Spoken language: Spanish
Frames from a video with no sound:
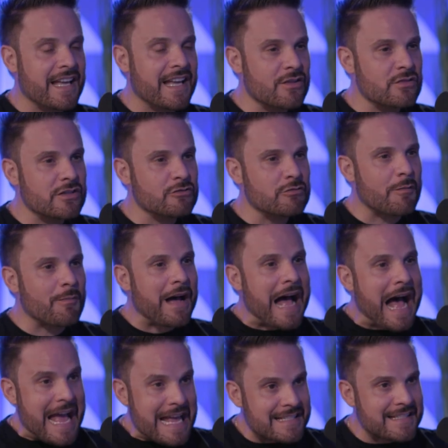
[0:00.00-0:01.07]
que usa tu papá.
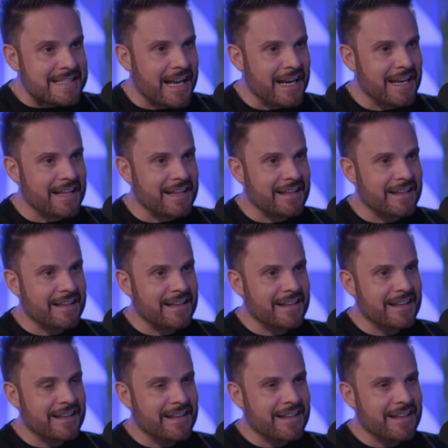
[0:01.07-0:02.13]
Ahí sale. Ahí
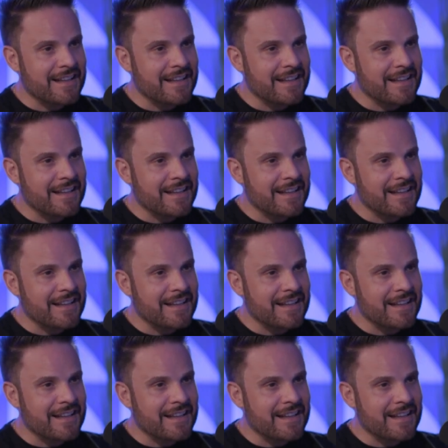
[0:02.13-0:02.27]
sale.